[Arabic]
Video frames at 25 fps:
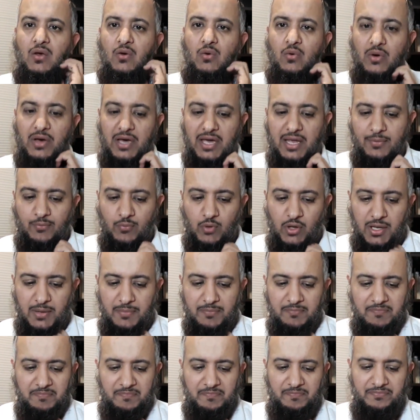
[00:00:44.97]
وغير
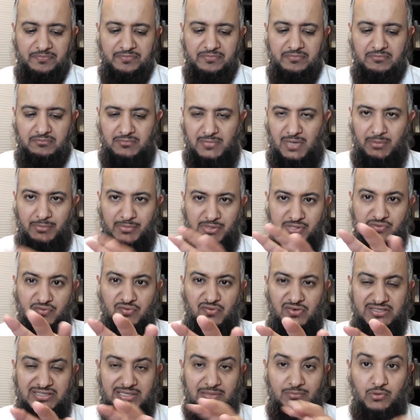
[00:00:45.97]
مهم من
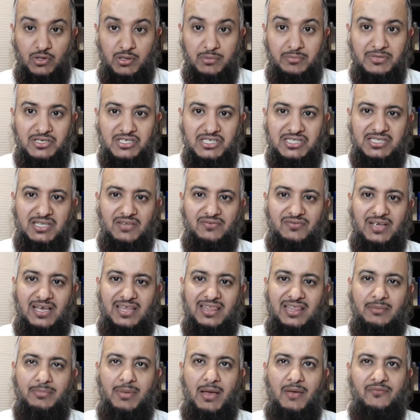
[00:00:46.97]
المصفوفات المهمة جدا في
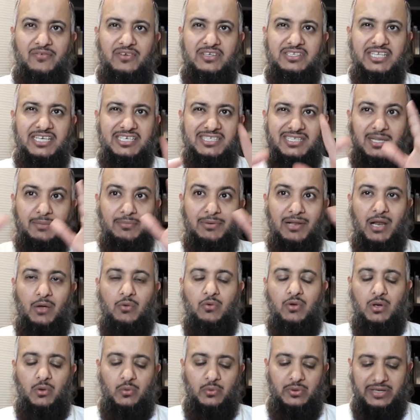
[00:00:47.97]
هذا الباب في ترتيب
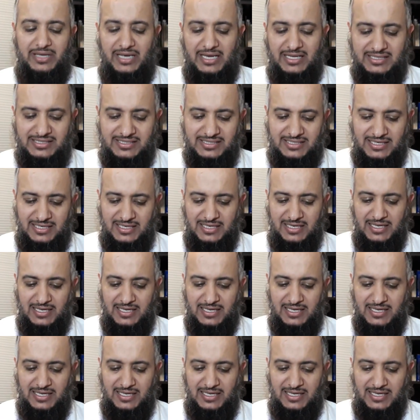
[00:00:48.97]
الأولويات